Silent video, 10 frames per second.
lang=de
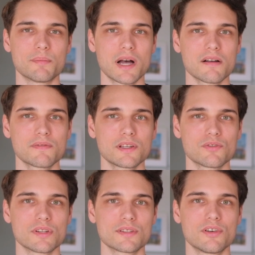der BaFin
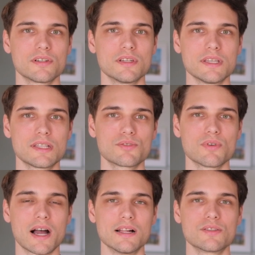und es sollte nicht
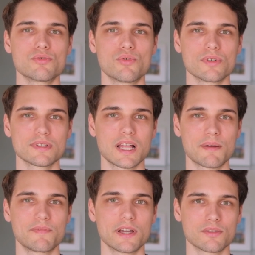zu allzu großen
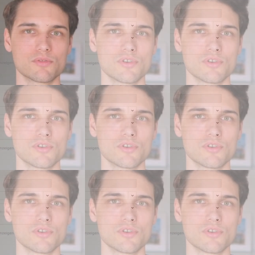Abweichungen